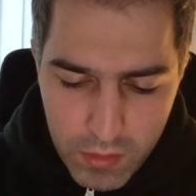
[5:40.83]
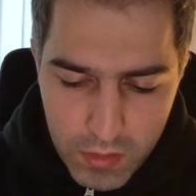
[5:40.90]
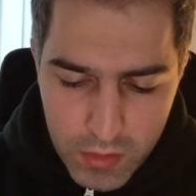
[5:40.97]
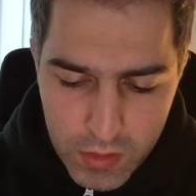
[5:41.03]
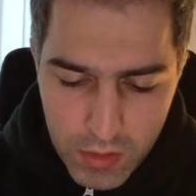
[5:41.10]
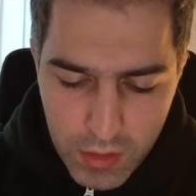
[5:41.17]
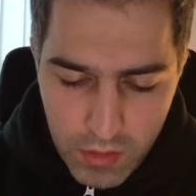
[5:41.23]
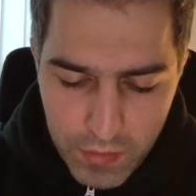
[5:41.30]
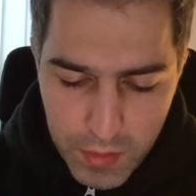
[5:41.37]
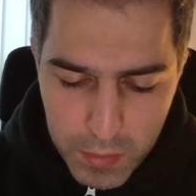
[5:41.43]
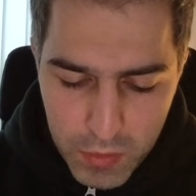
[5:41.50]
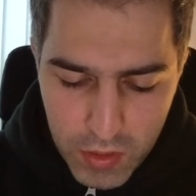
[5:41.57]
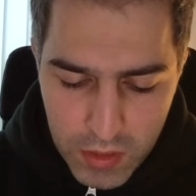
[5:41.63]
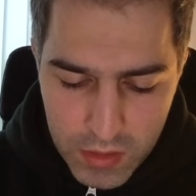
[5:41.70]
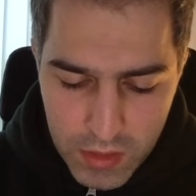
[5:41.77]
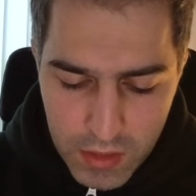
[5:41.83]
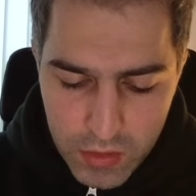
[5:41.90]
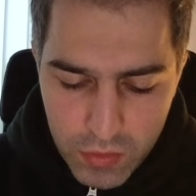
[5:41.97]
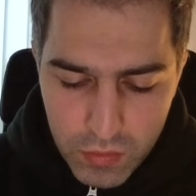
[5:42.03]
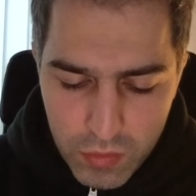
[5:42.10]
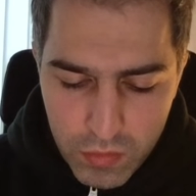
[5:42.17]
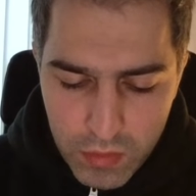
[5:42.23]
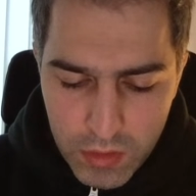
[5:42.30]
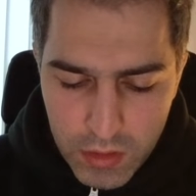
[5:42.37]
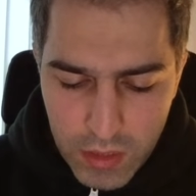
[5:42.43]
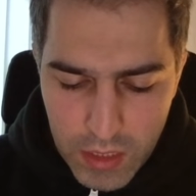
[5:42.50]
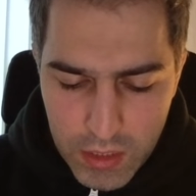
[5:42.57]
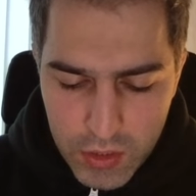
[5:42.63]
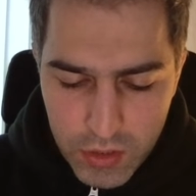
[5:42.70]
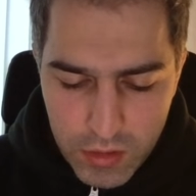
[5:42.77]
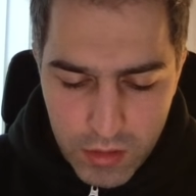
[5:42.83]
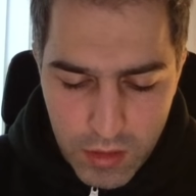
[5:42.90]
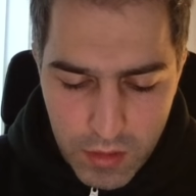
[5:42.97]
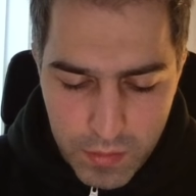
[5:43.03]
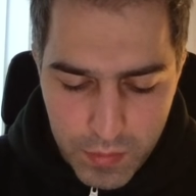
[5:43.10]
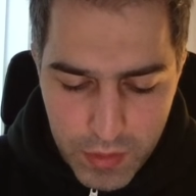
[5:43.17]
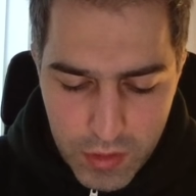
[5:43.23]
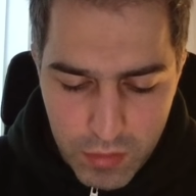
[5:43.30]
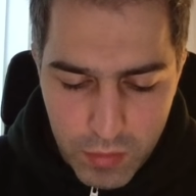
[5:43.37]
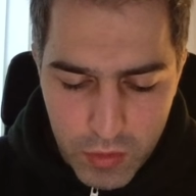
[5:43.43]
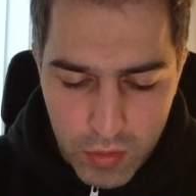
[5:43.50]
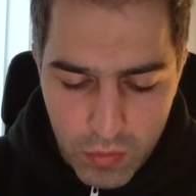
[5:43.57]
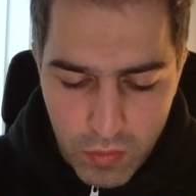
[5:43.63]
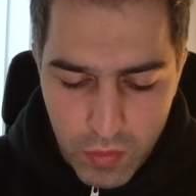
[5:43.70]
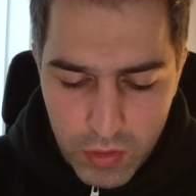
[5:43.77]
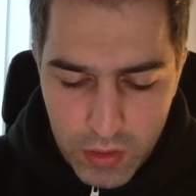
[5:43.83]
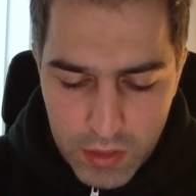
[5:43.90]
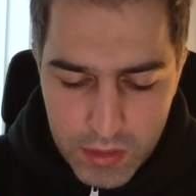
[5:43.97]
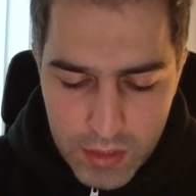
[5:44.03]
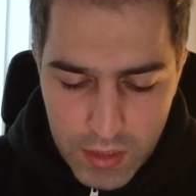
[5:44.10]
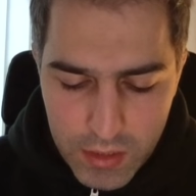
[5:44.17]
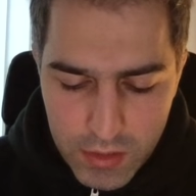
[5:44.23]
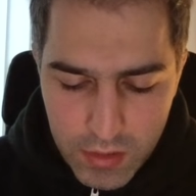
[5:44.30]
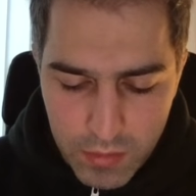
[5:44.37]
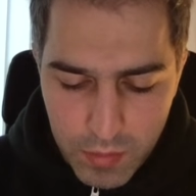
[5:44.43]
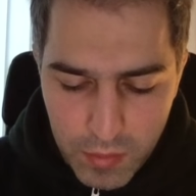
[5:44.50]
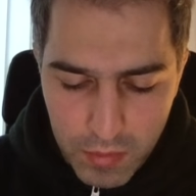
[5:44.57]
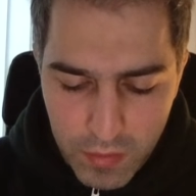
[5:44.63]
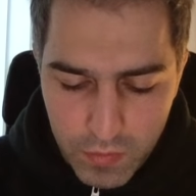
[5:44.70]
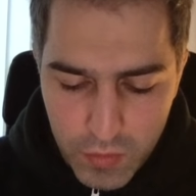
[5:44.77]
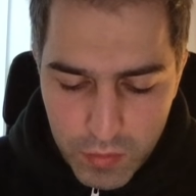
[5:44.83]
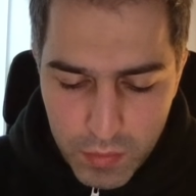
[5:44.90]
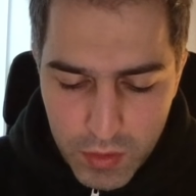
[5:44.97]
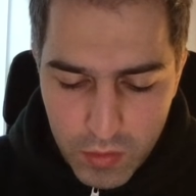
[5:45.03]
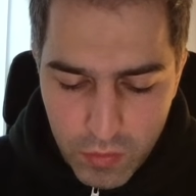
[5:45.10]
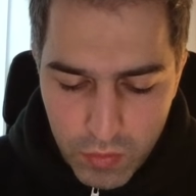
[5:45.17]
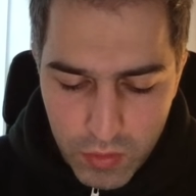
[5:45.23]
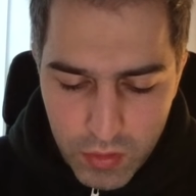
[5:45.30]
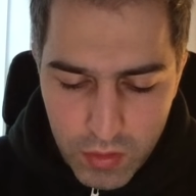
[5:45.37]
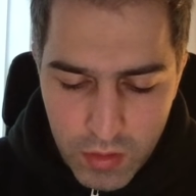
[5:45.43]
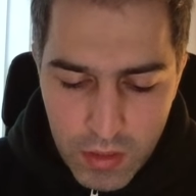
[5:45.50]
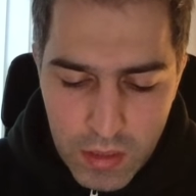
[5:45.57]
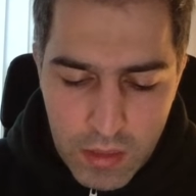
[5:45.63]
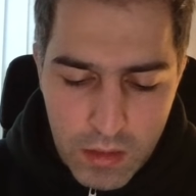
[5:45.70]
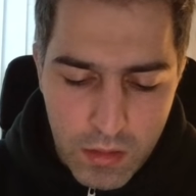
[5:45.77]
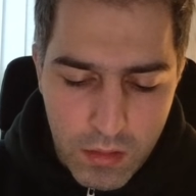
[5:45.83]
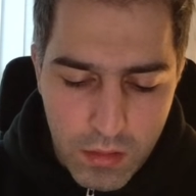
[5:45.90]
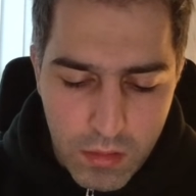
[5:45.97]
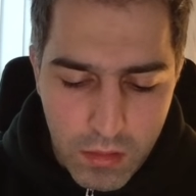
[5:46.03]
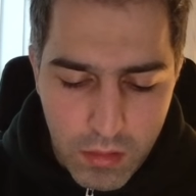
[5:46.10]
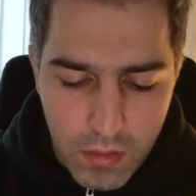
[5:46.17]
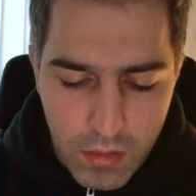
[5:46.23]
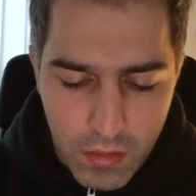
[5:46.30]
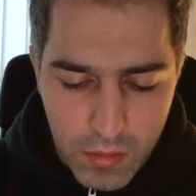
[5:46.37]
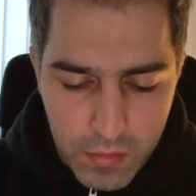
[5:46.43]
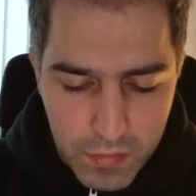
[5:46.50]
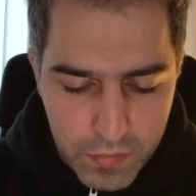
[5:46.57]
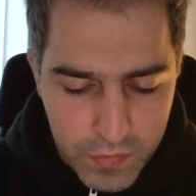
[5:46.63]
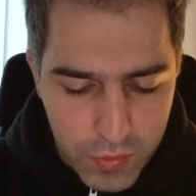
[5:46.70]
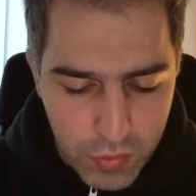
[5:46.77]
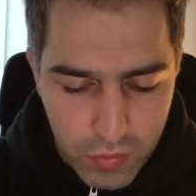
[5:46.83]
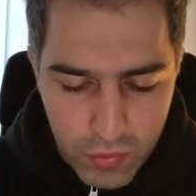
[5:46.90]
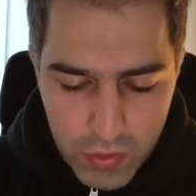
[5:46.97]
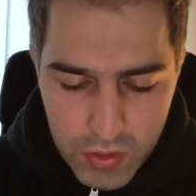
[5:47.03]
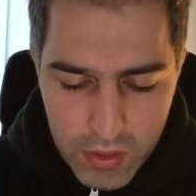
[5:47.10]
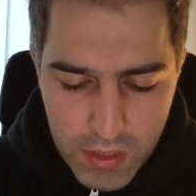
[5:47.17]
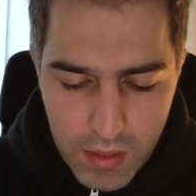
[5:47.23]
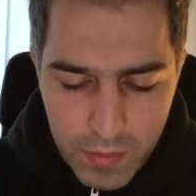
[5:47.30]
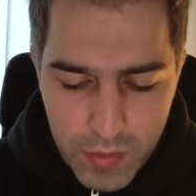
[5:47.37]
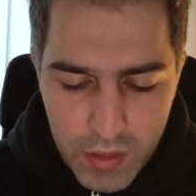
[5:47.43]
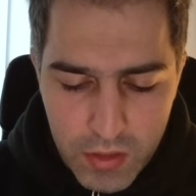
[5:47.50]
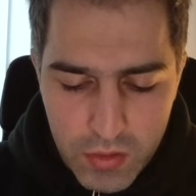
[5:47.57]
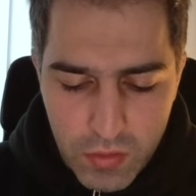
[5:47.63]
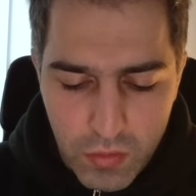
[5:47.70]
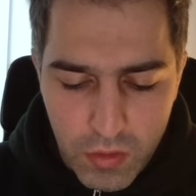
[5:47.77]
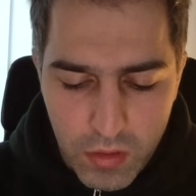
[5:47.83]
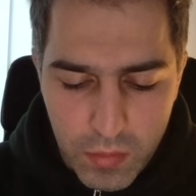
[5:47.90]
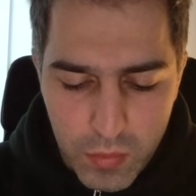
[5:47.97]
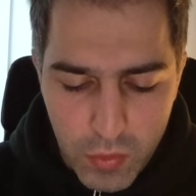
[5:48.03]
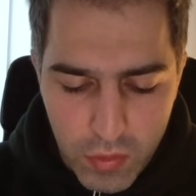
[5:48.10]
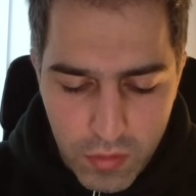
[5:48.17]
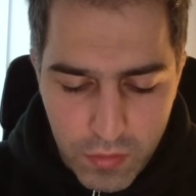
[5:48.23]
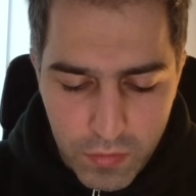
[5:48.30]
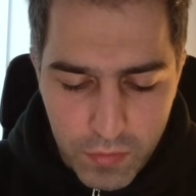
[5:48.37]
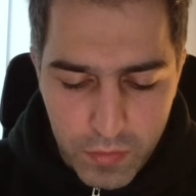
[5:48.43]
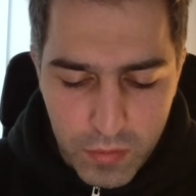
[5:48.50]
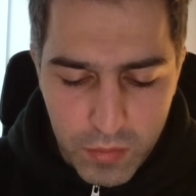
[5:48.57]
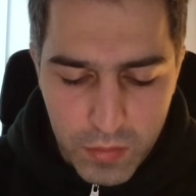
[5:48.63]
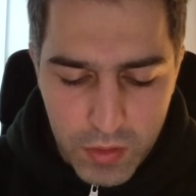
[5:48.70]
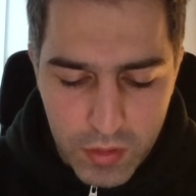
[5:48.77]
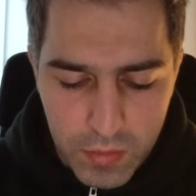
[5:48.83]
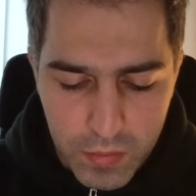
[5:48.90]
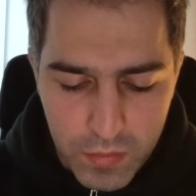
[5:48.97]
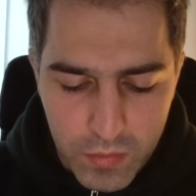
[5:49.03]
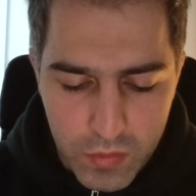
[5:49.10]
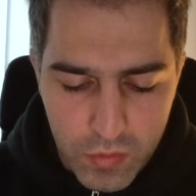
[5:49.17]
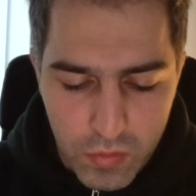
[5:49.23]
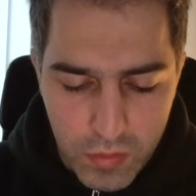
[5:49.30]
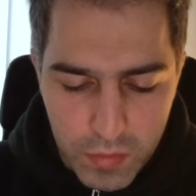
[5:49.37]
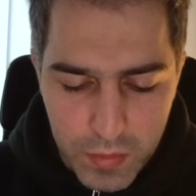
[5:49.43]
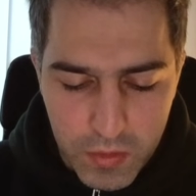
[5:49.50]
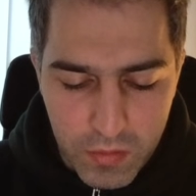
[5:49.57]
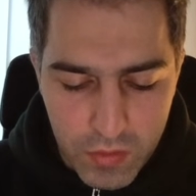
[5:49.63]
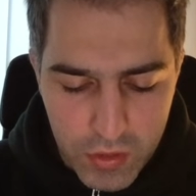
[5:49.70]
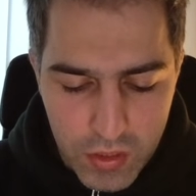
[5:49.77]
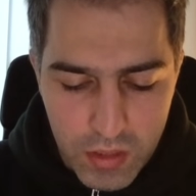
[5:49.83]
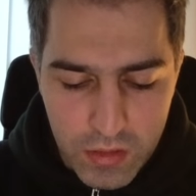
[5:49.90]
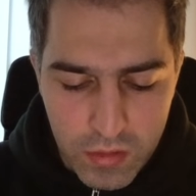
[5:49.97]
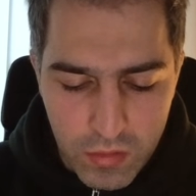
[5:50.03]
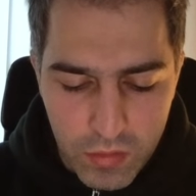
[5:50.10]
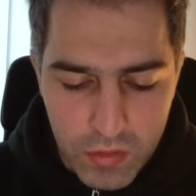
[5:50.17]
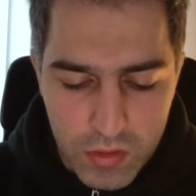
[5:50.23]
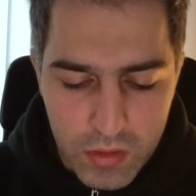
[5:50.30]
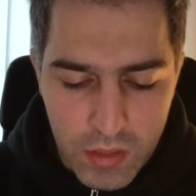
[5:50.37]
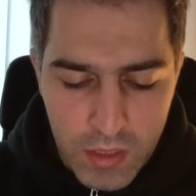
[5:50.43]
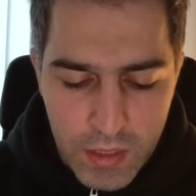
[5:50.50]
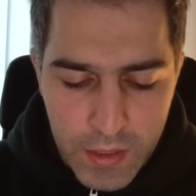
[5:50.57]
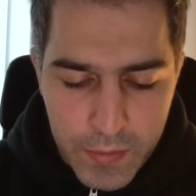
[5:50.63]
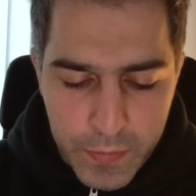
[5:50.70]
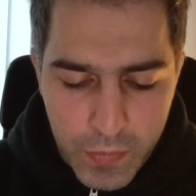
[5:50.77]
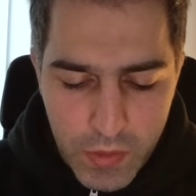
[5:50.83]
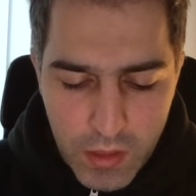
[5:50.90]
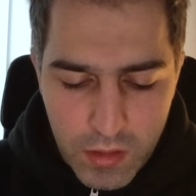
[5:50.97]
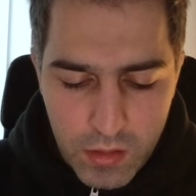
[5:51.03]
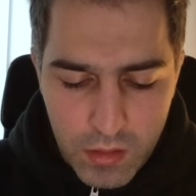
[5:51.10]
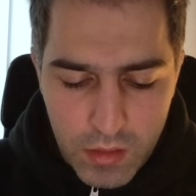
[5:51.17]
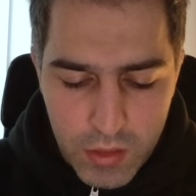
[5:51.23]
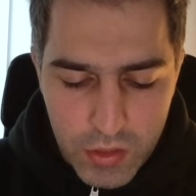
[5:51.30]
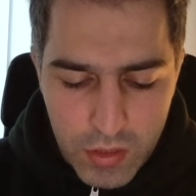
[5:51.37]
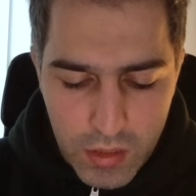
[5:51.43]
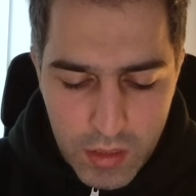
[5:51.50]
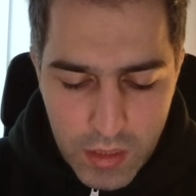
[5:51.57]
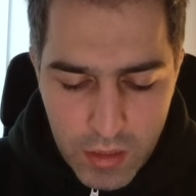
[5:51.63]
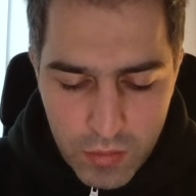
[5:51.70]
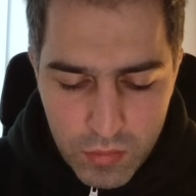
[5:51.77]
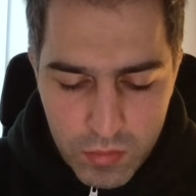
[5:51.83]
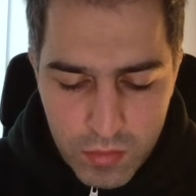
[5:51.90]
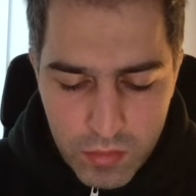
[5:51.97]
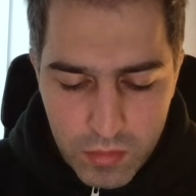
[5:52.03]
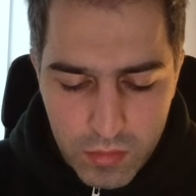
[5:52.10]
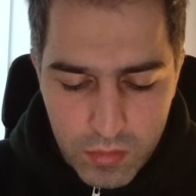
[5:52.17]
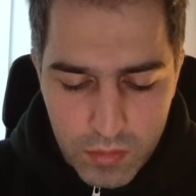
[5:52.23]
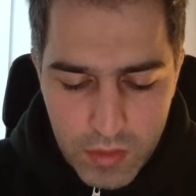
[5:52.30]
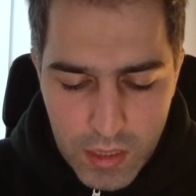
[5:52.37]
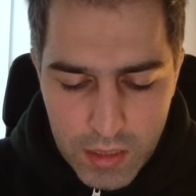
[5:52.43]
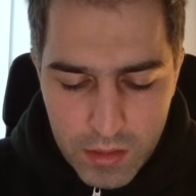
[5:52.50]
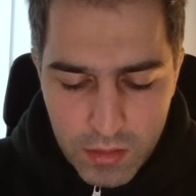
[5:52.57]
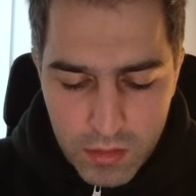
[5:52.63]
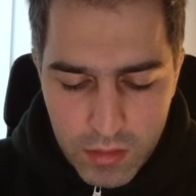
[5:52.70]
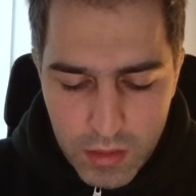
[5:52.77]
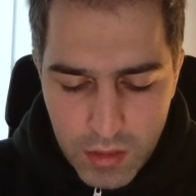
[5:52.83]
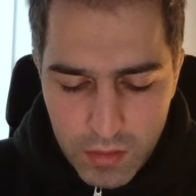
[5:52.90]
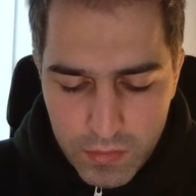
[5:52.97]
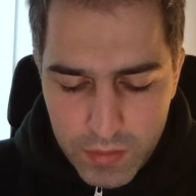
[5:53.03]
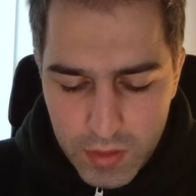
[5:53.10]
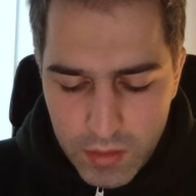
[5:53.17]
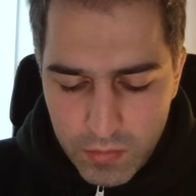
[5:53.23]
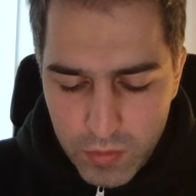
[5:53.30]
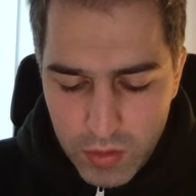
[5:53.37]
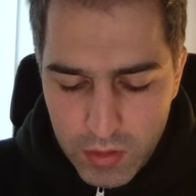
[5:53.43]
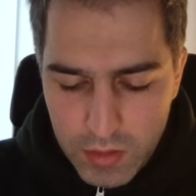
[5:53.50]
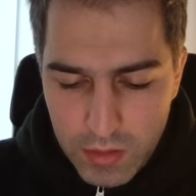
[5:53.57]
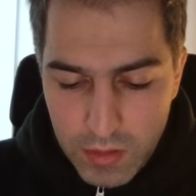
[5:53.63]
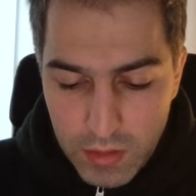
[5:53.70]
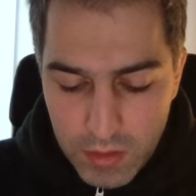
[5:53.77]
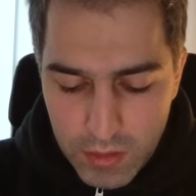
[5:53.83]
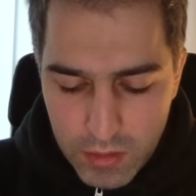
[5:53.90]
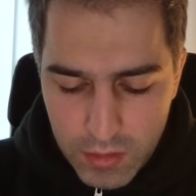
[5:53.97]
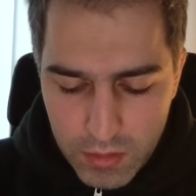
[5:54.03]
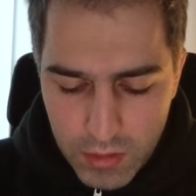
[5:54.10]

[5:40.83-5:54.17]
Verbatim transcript: Закрываем транзакцию. Ну и также там по любой другой транзакции, например, вот биткоин, а, все то же самое, сколько блоков было, ну, сколько подтверждений, то есть наш аккаунт, э, дата и все вот эти данные.